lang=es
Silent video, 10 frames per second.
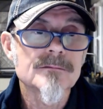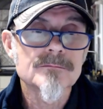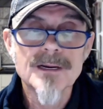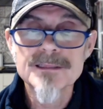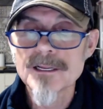
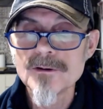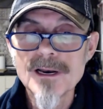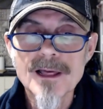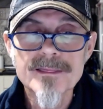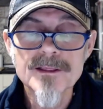mandan un
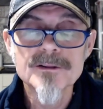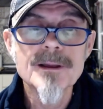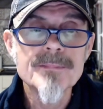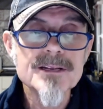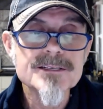enlace donde
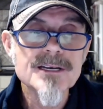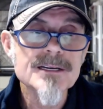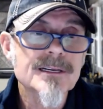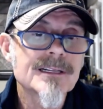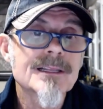
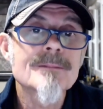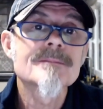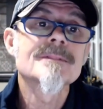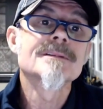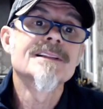pinchas y te
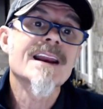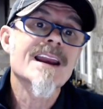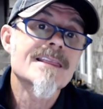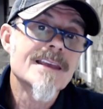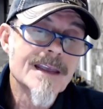
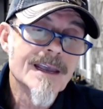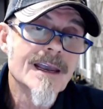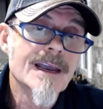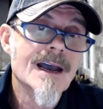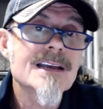
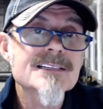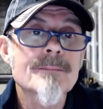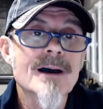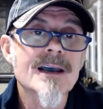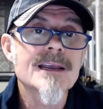redirige a esa
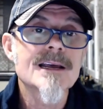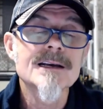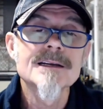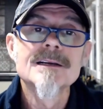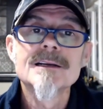
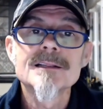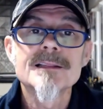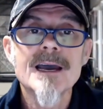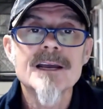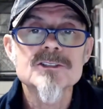página
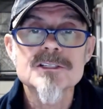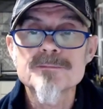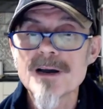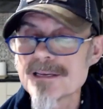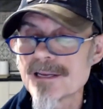de Airos
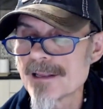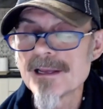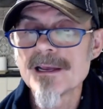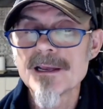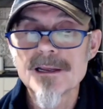España
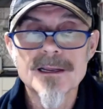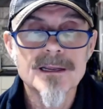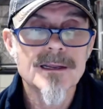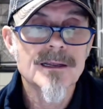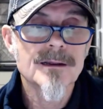de
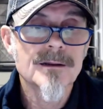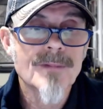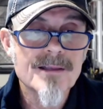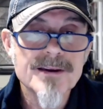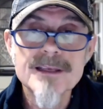eh,
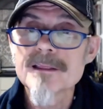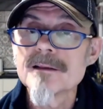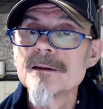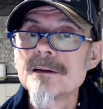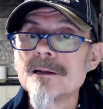Madrid.
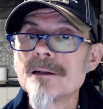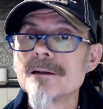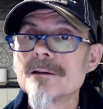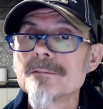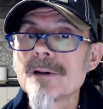
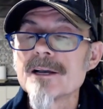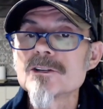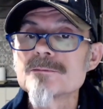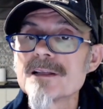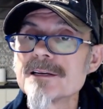
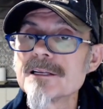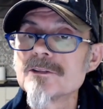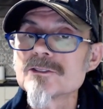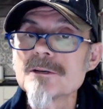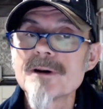Airos Madrid,
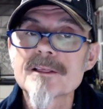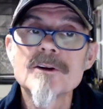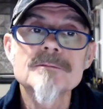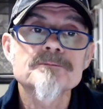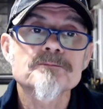2 de
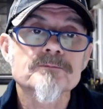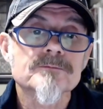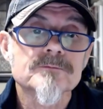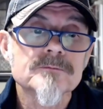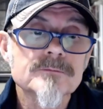marzo,
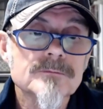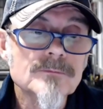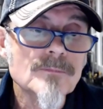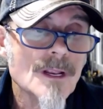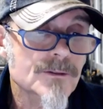
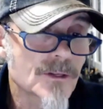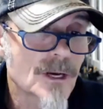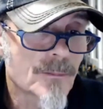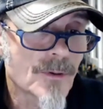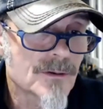donde
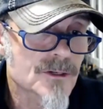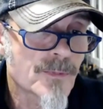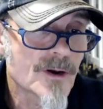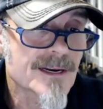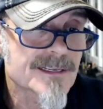lo podemos
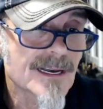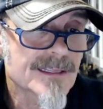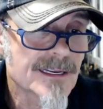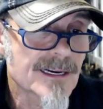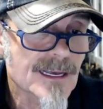poner ya
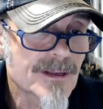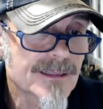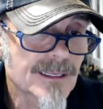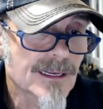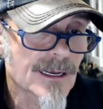
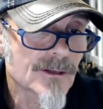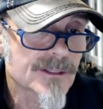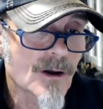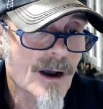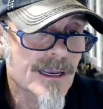directamente, que lo
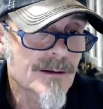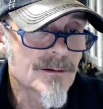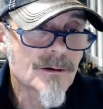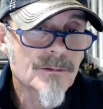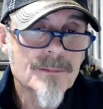tengo aquí,
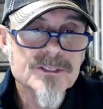lo vamos a